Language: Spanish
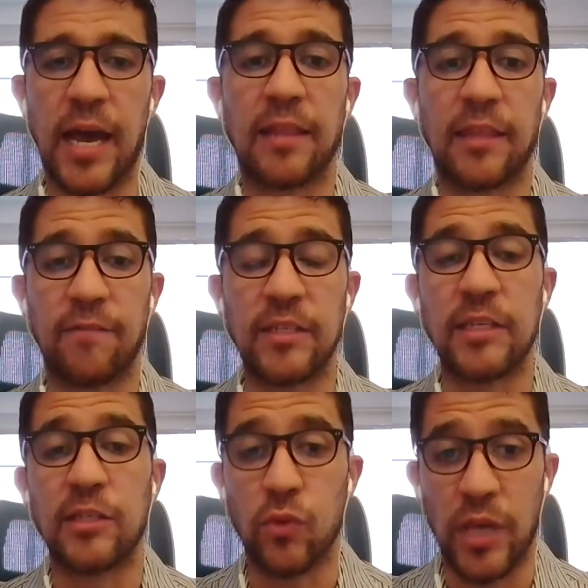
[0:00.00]
a través de
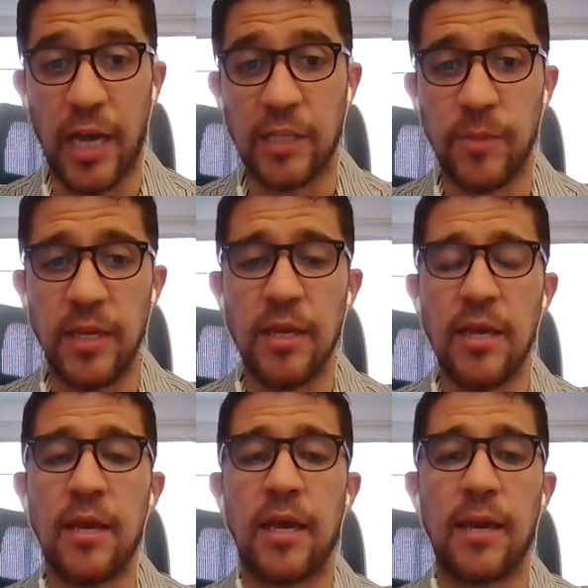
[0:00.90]
su YASBI
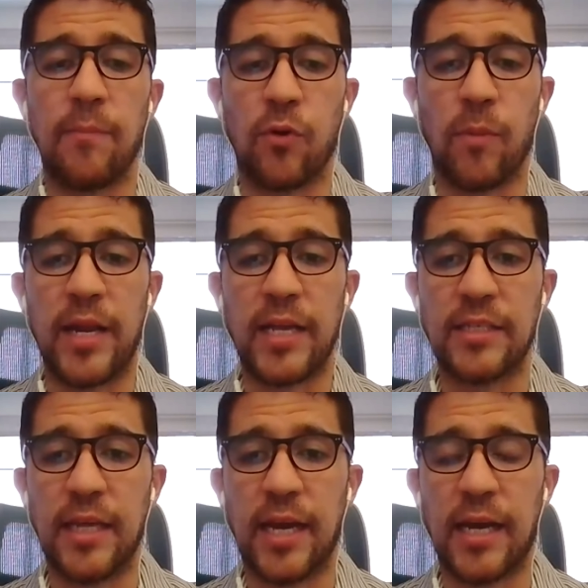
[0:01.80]
eh, por varias
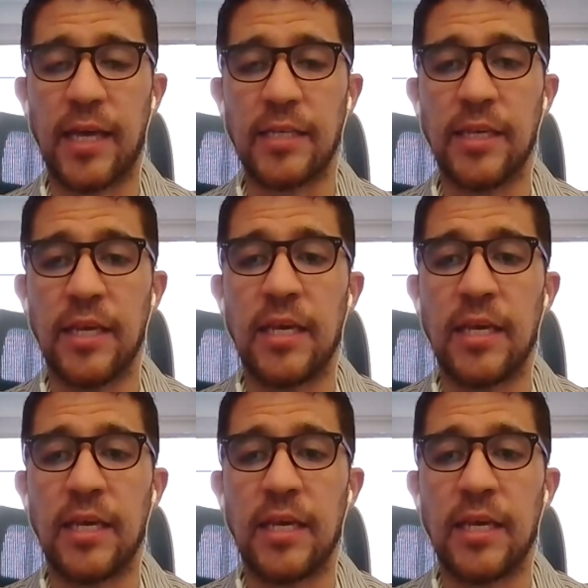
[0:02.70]
décadas,